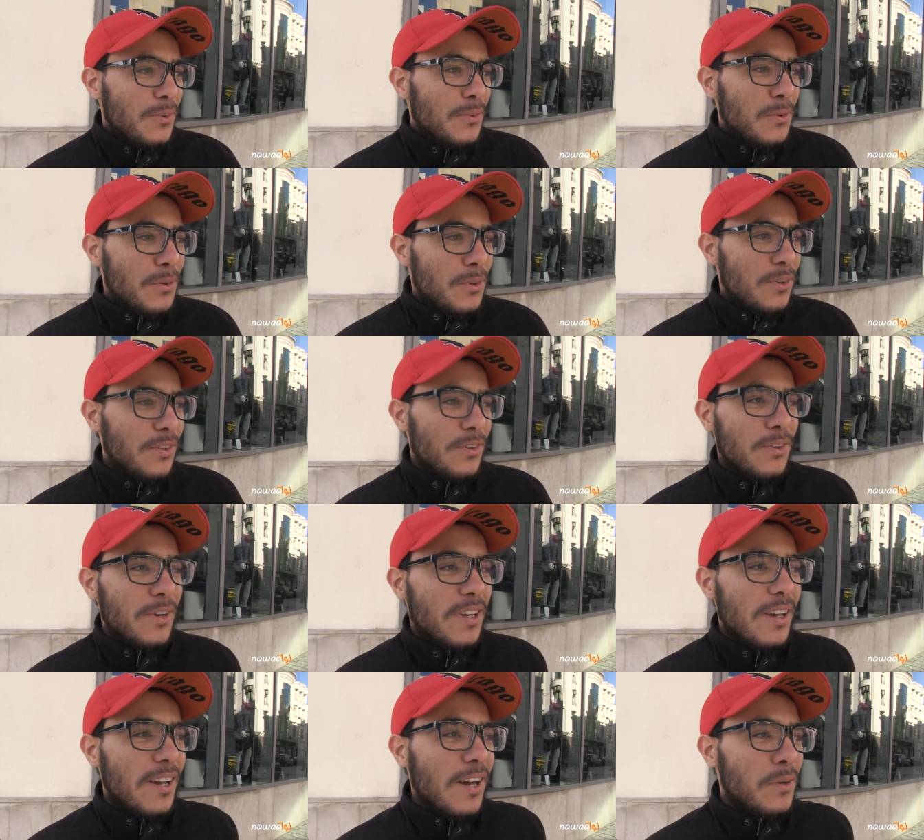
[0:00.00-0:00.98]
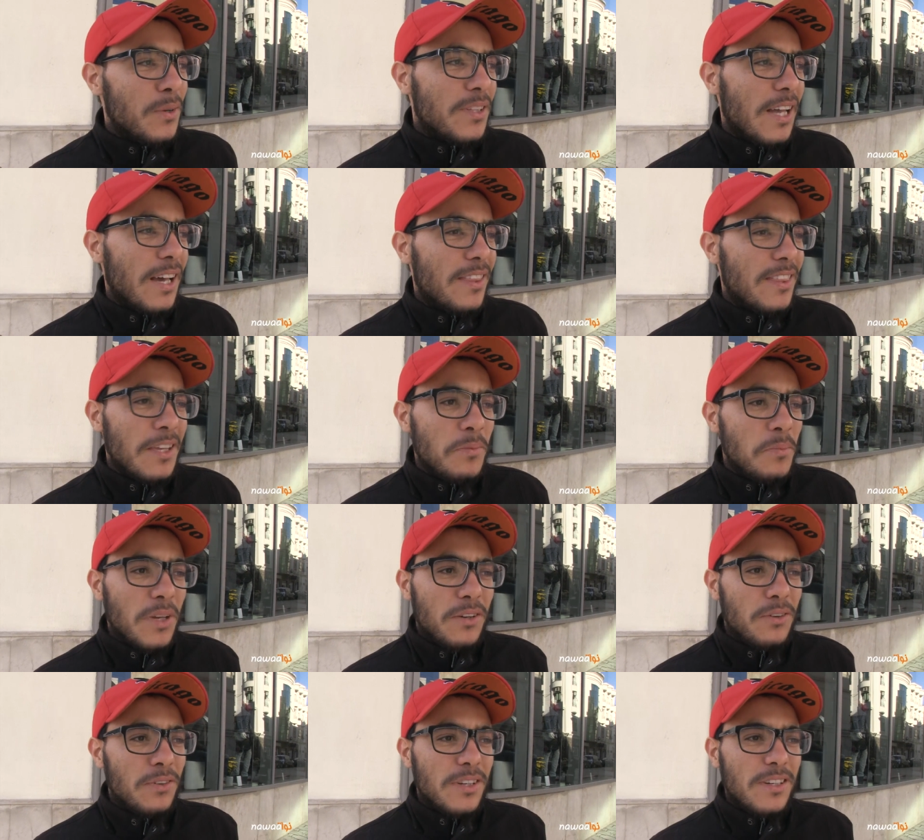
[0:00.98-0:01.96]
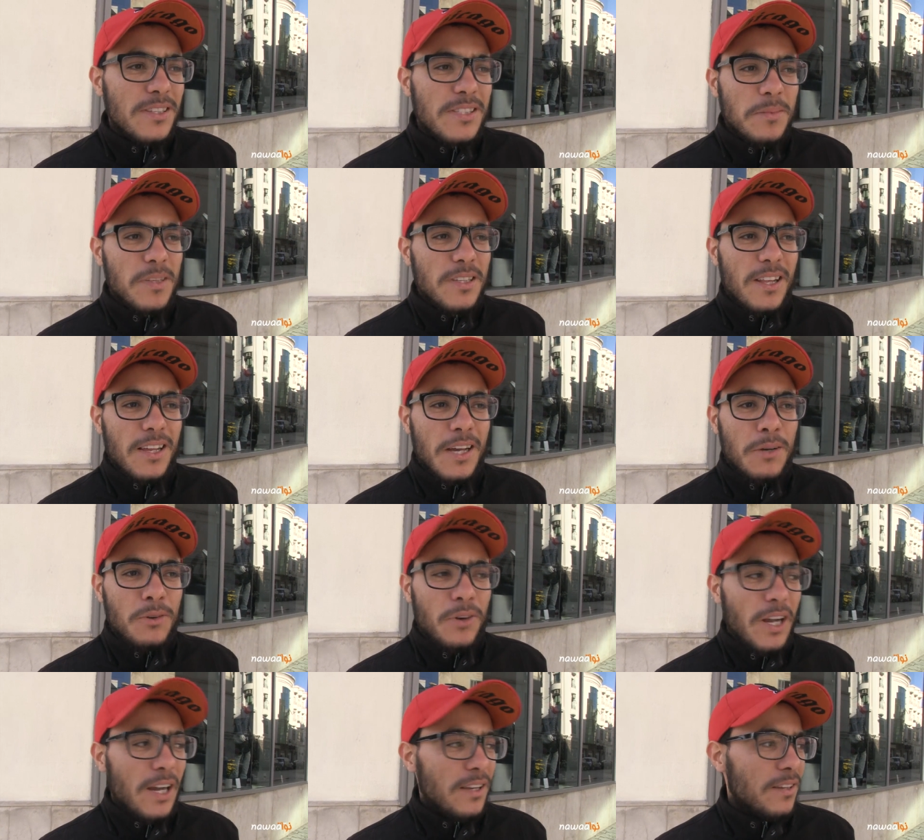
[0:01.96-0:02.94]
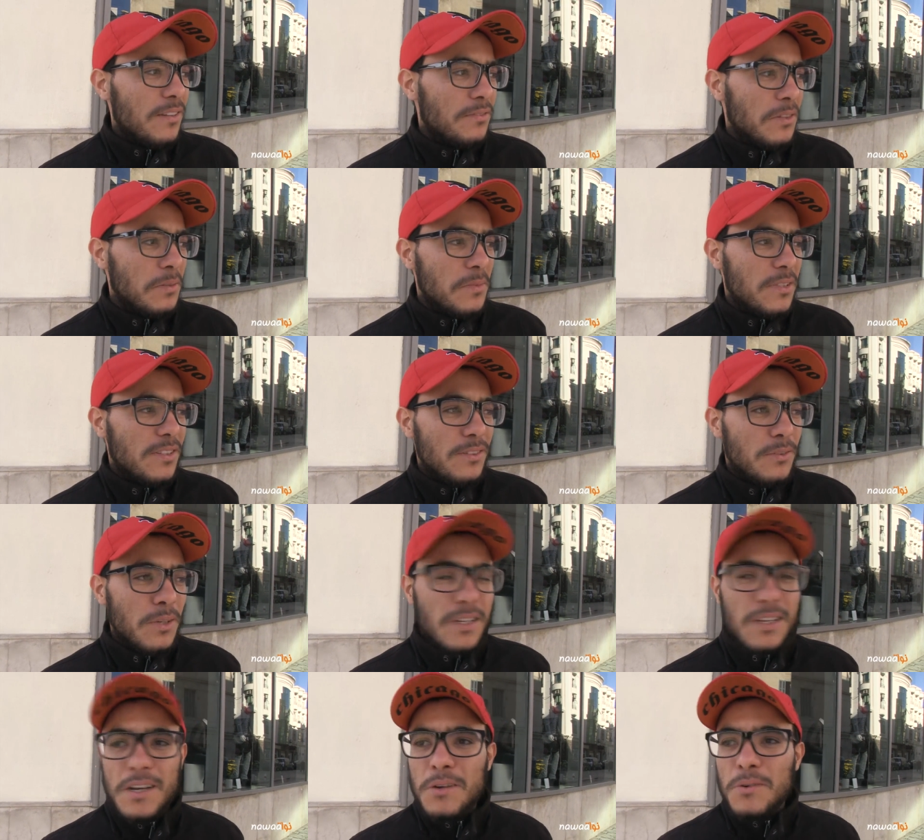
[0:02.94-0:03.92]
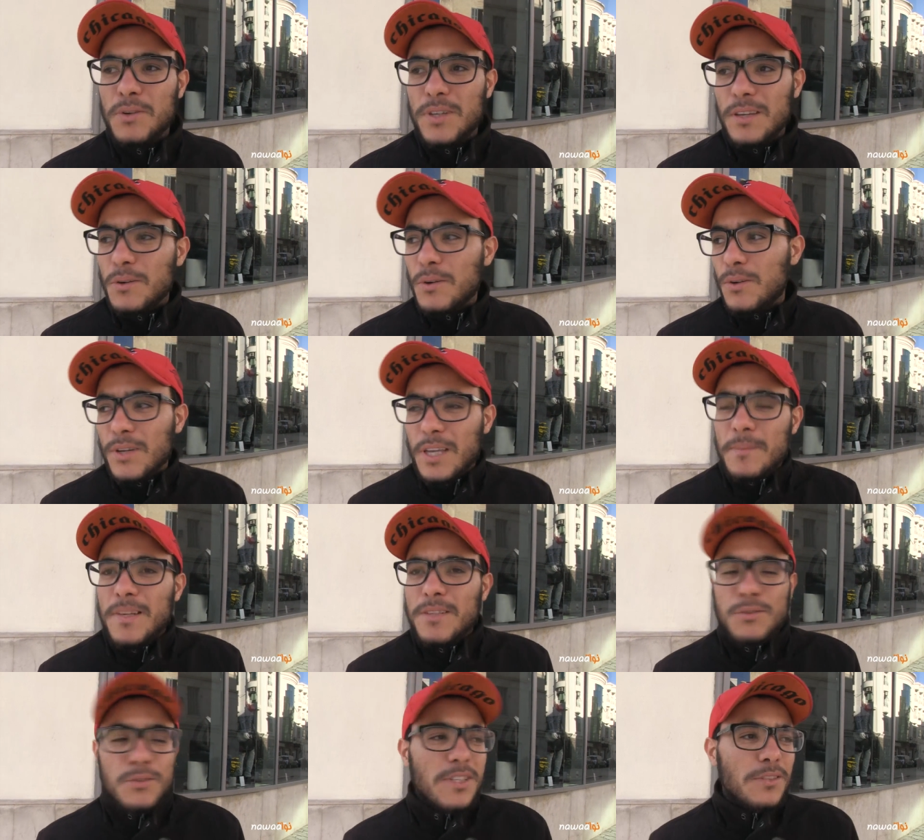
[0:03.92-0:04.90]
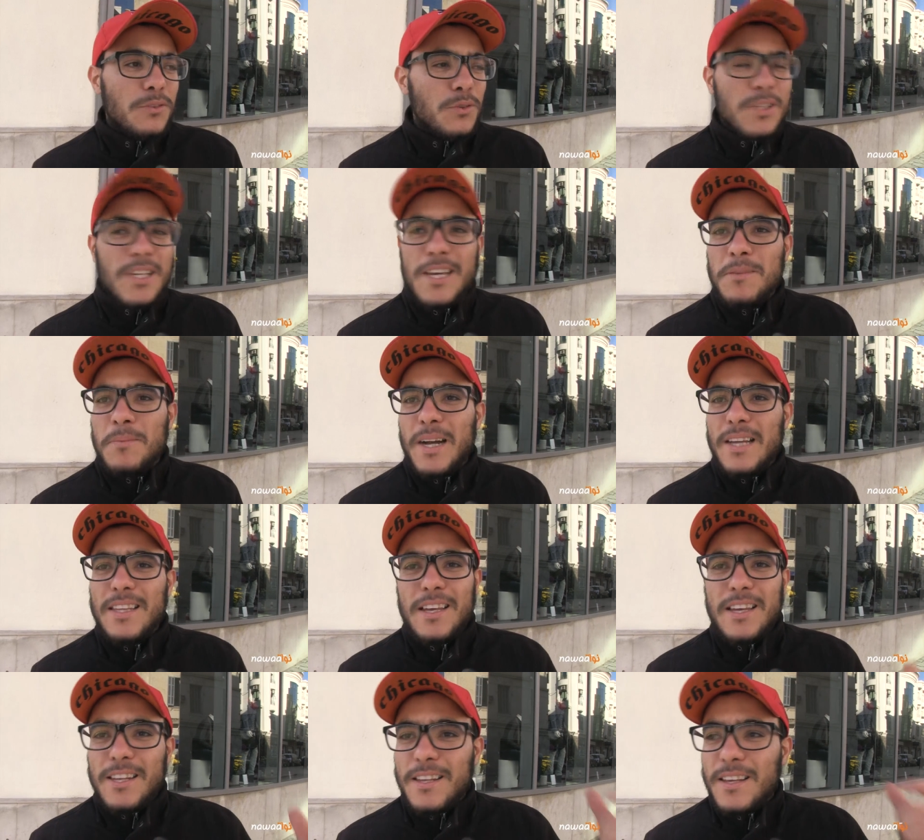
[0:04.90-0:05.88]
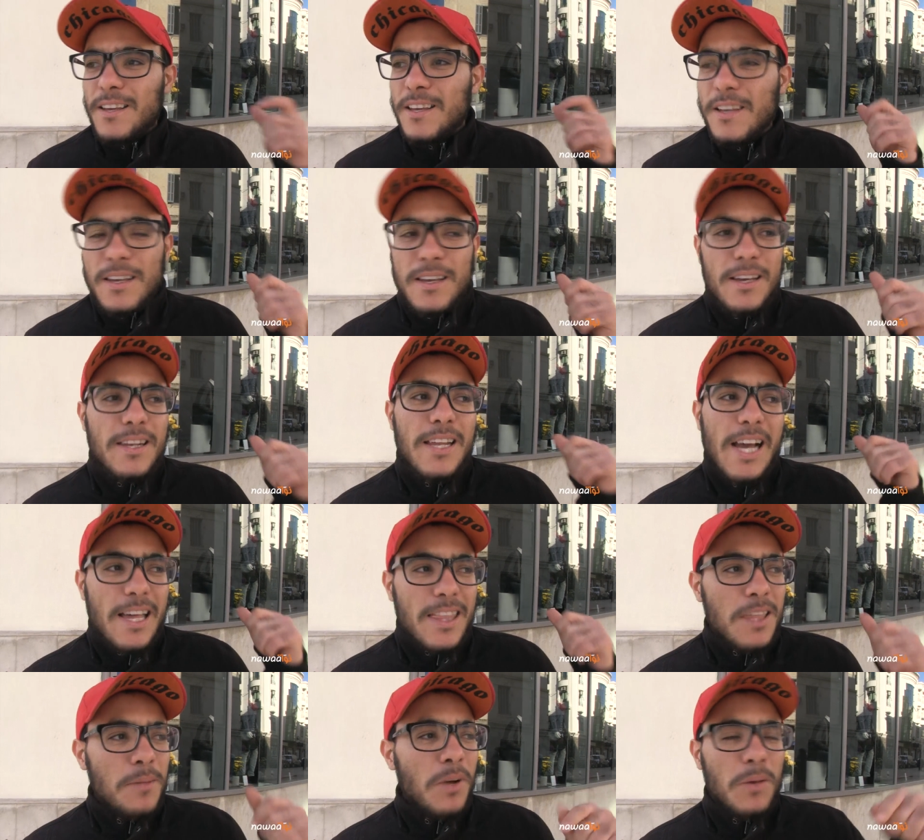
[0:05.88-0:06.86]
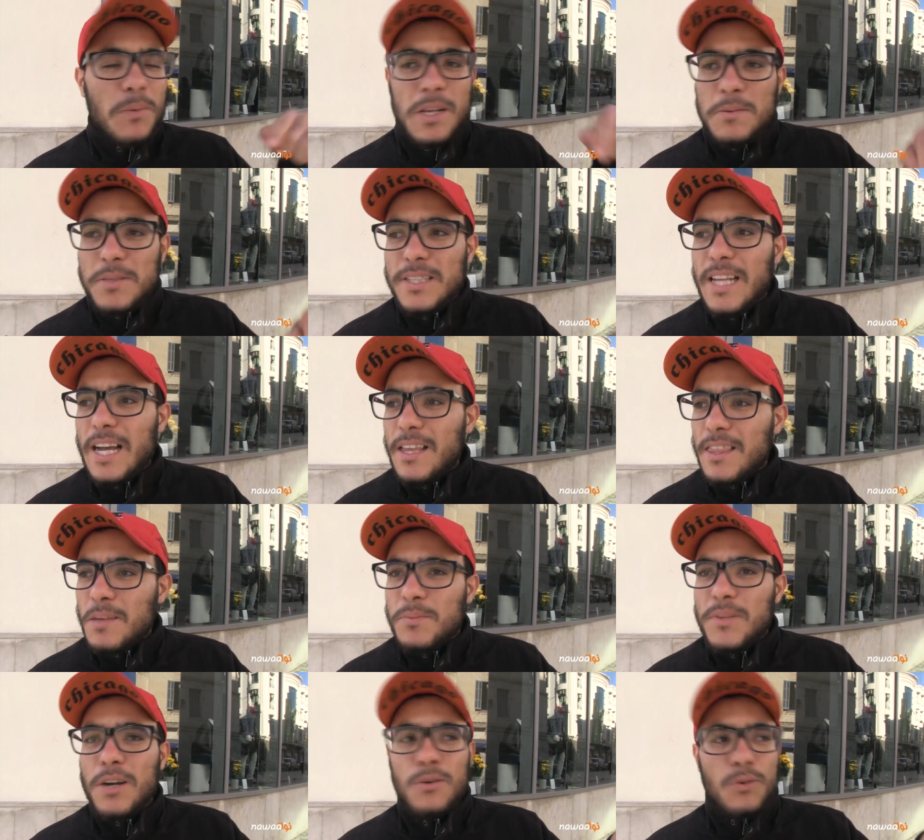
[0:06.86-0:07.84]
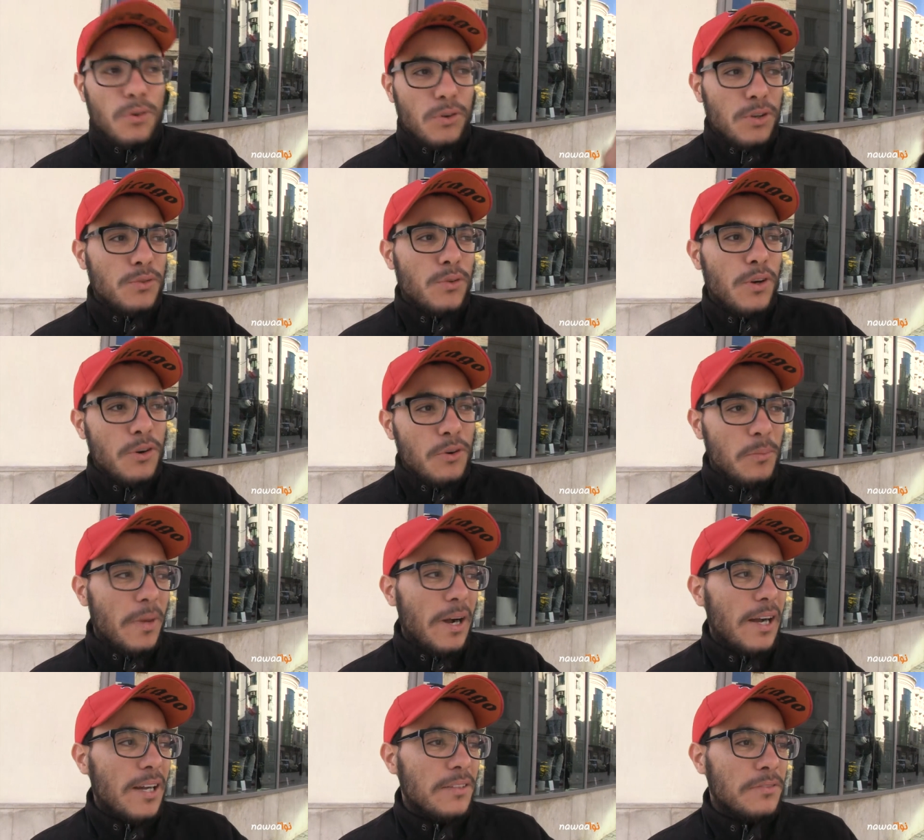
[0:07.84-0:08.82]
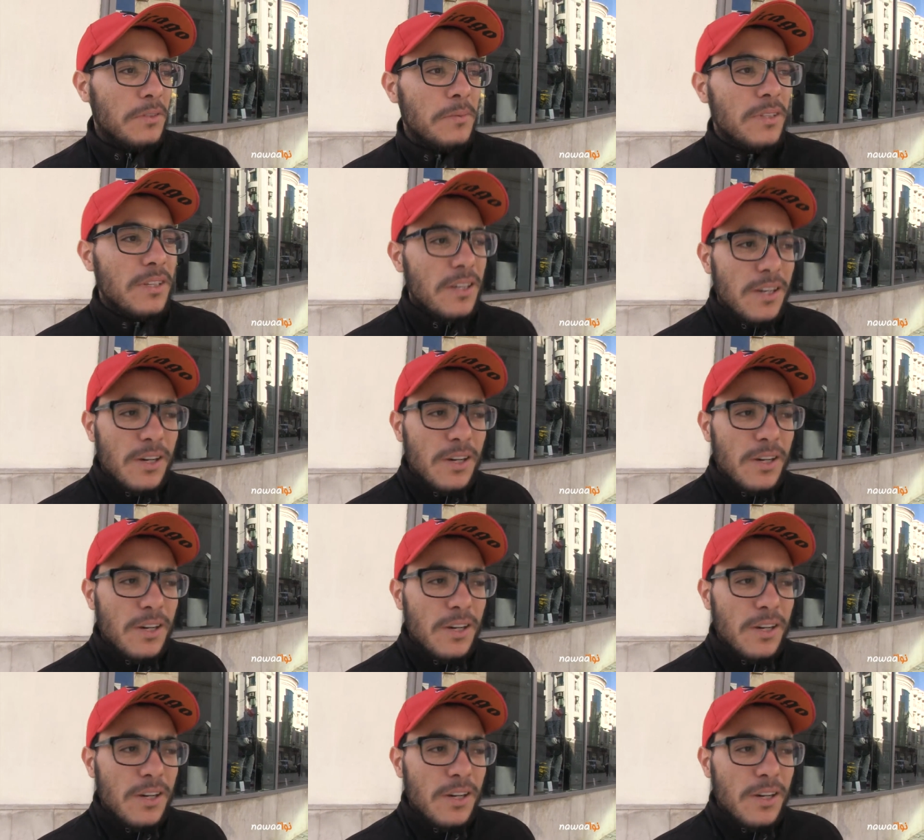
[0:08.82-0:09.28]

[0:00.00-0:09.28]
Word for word: وكا وتعذيب يا خويا لازم نلقاو حل فهمت وكا وكما تدين تدين معناها اللي اللي عذب قبل باش يتعذب تو غدوه ومن بعد فهمت